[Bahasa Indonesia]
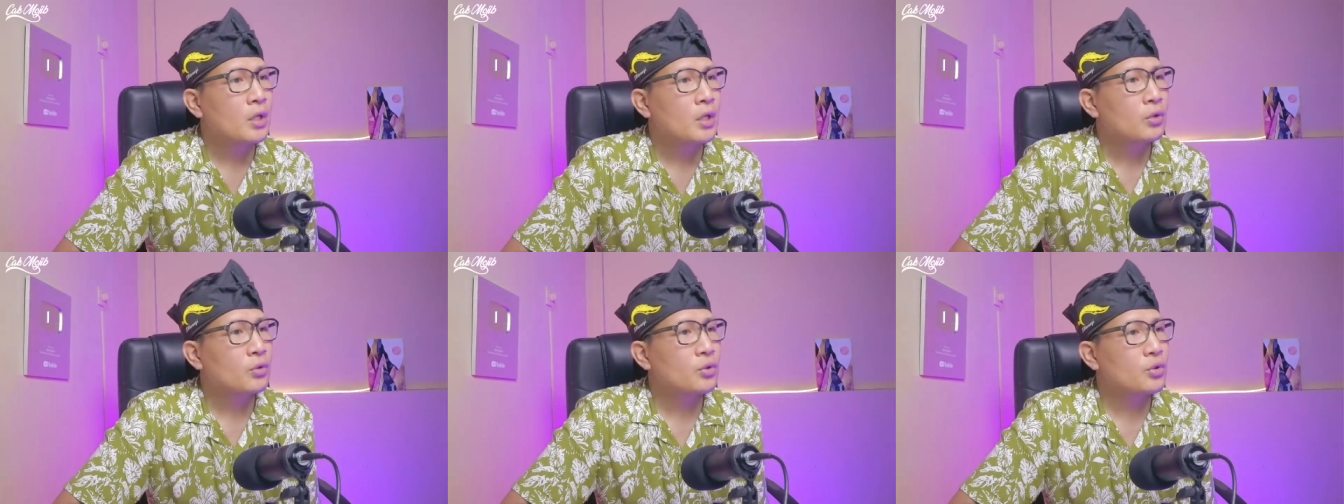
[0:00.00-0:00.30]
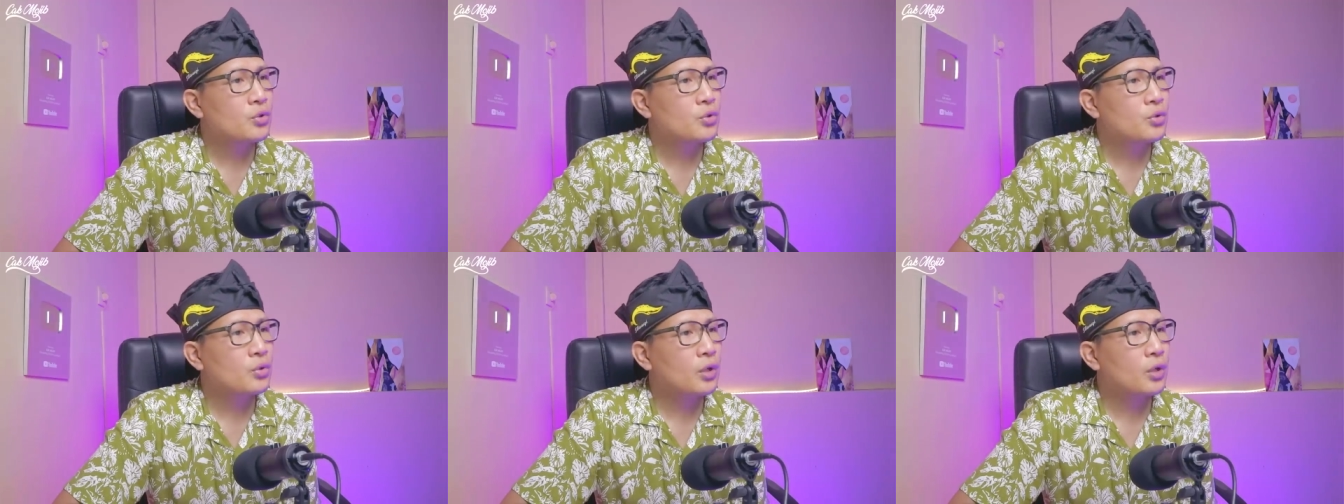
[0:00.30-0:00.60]

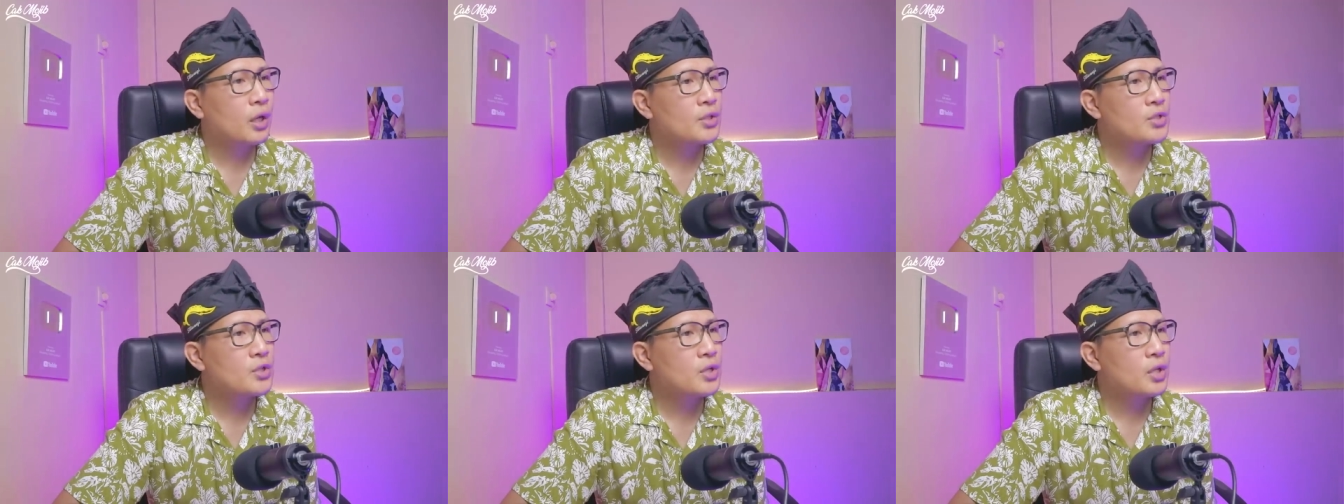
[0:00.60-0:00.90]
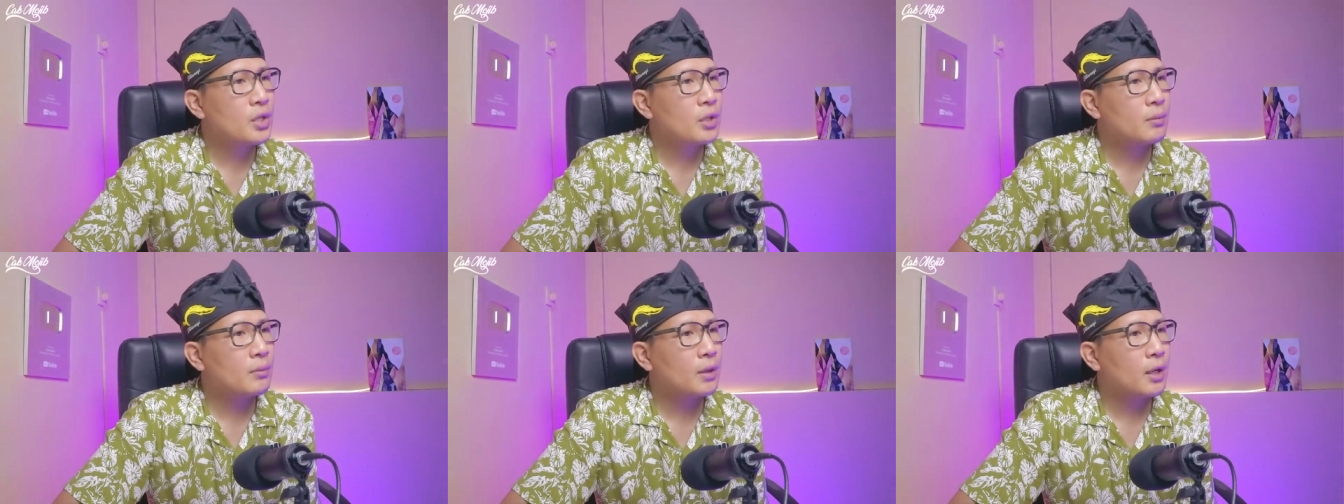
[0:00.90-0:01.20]
terus juga
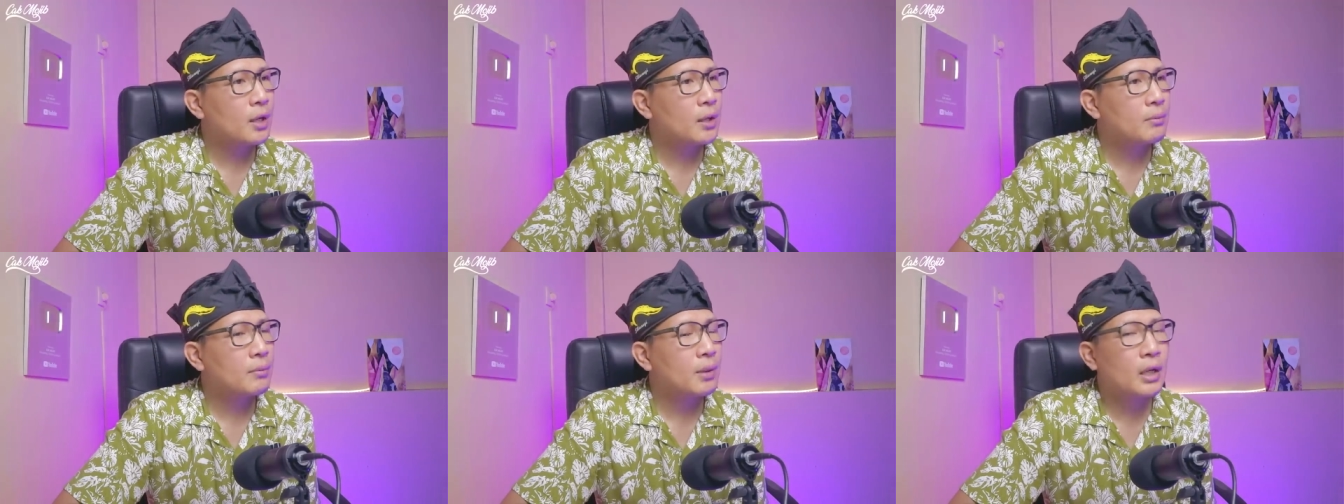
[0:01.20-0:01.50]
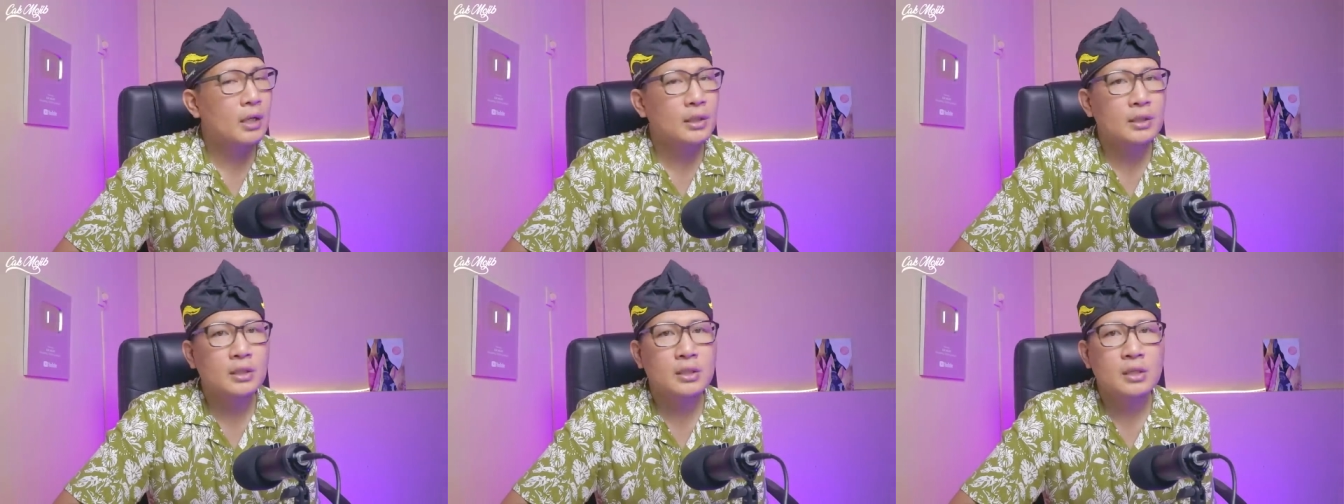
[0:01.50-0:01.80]
Jerman,
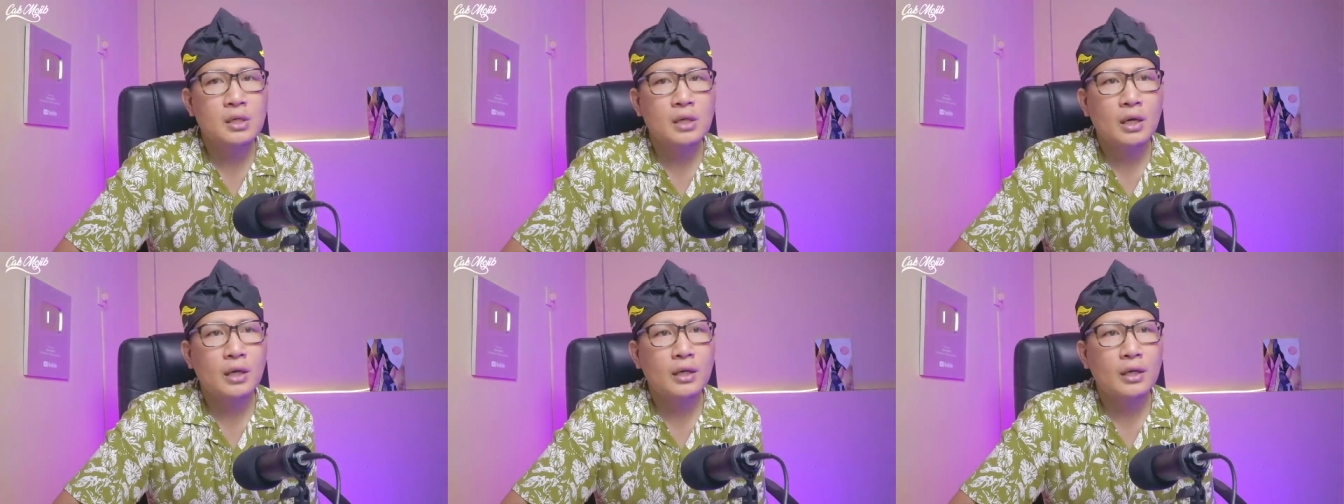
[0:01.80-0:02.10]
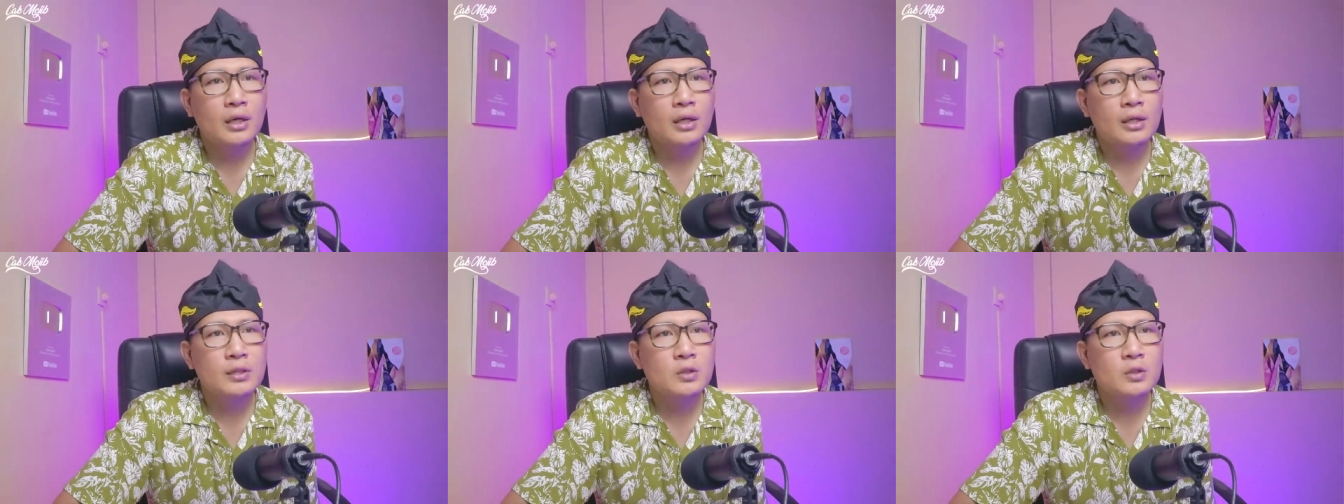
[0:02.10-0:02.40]
Belgia
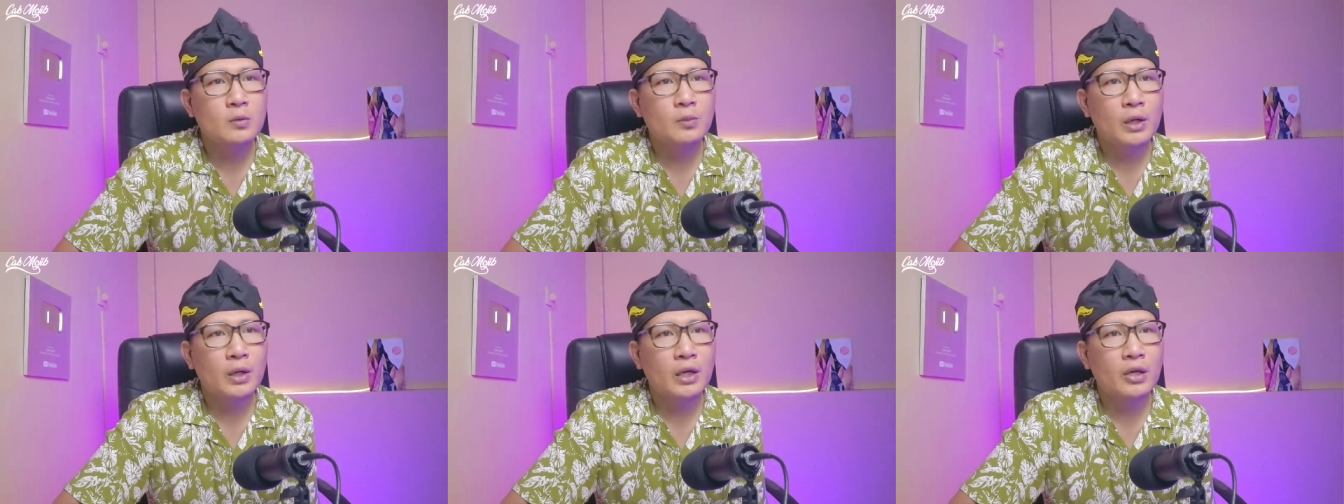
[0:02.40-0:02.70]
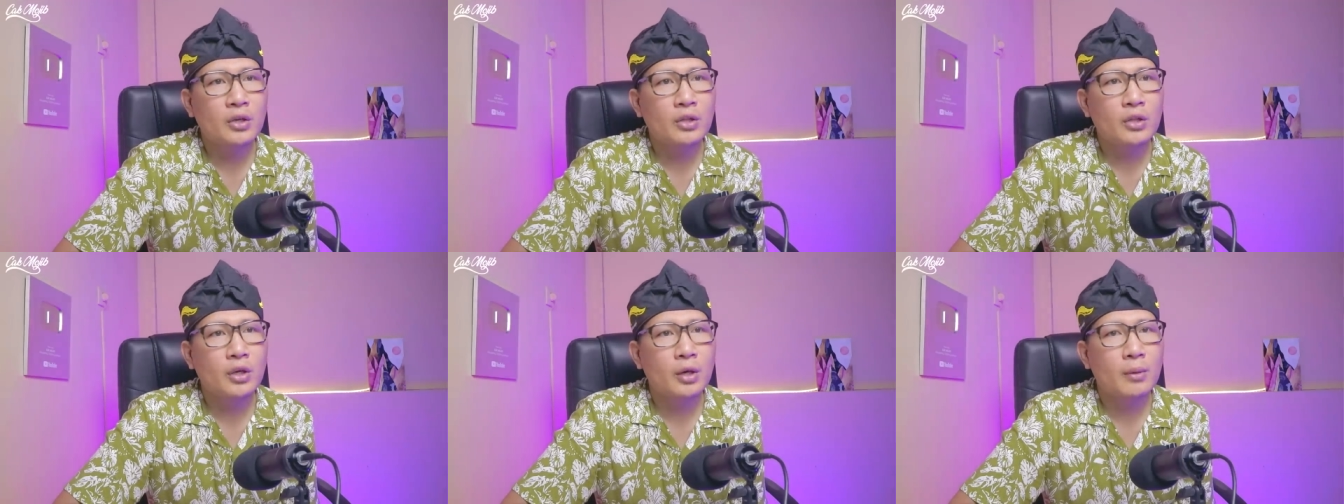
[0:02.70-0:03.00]
dan lain
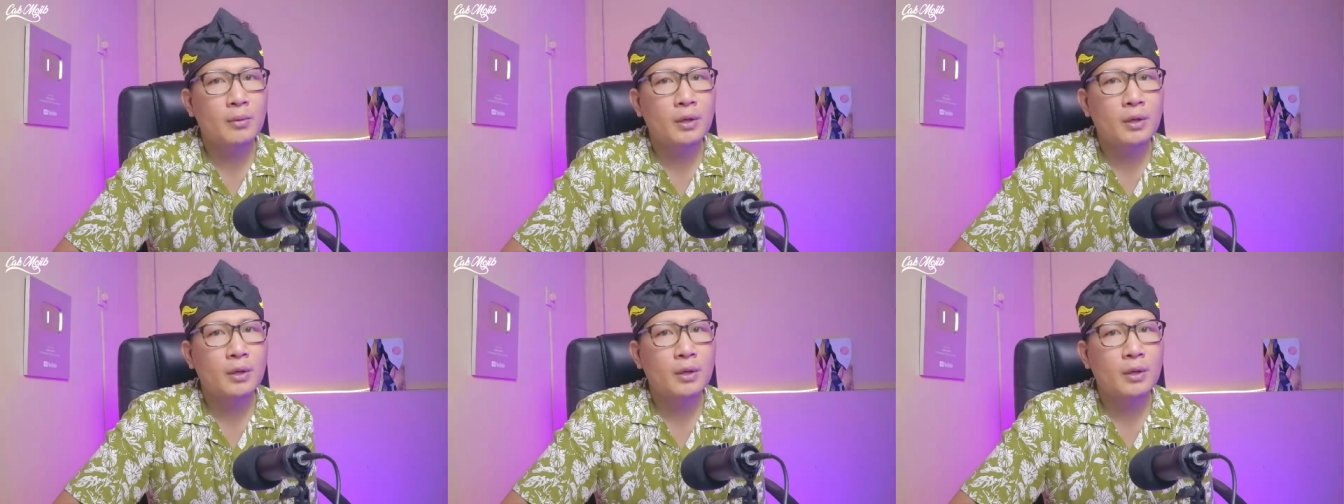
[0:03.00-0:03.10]
sebagainya.